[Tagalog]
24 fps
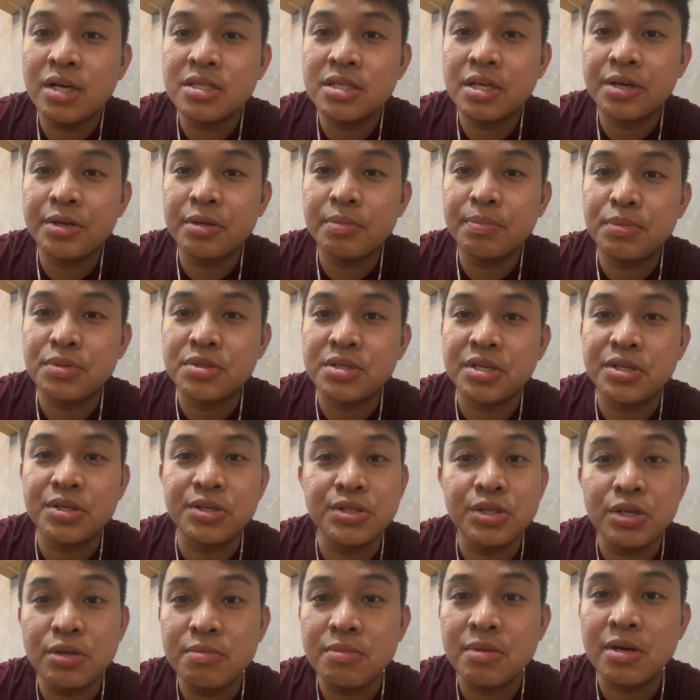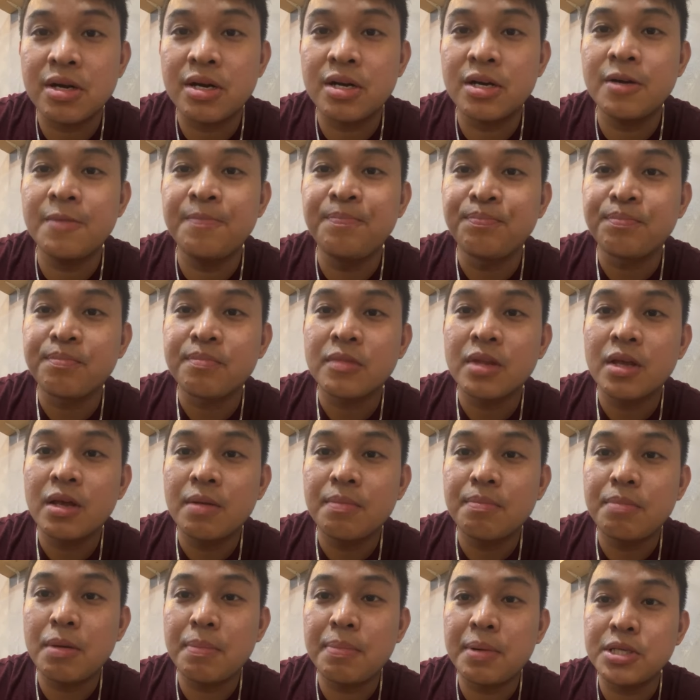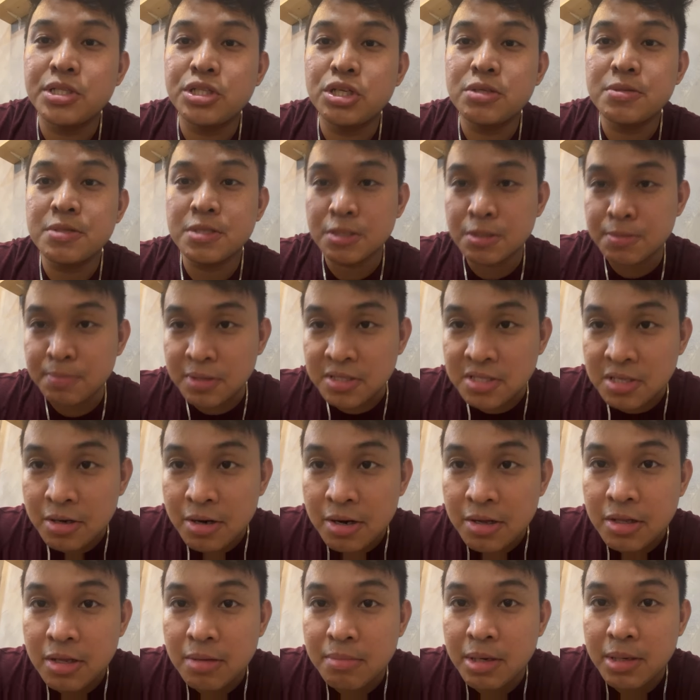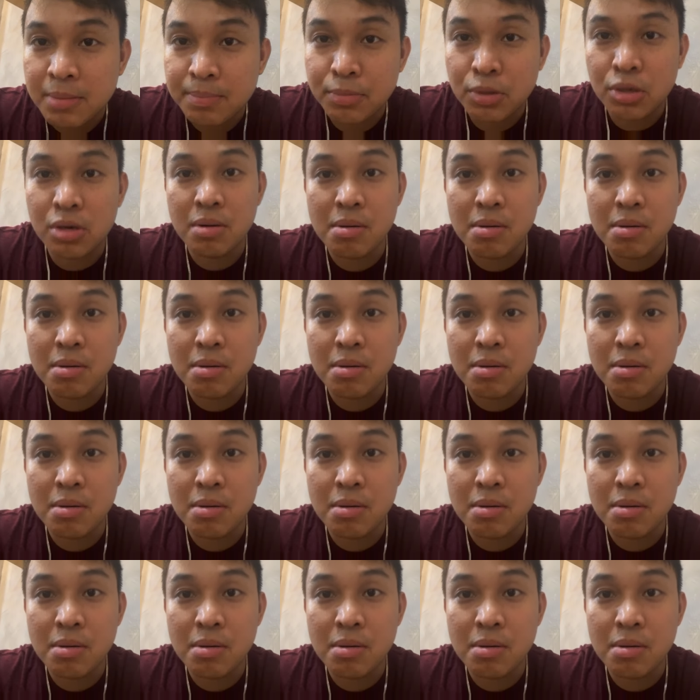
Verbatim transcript: shoutout po sa inyo, Jomcar. Papa Jones, pa-shoutout naman po.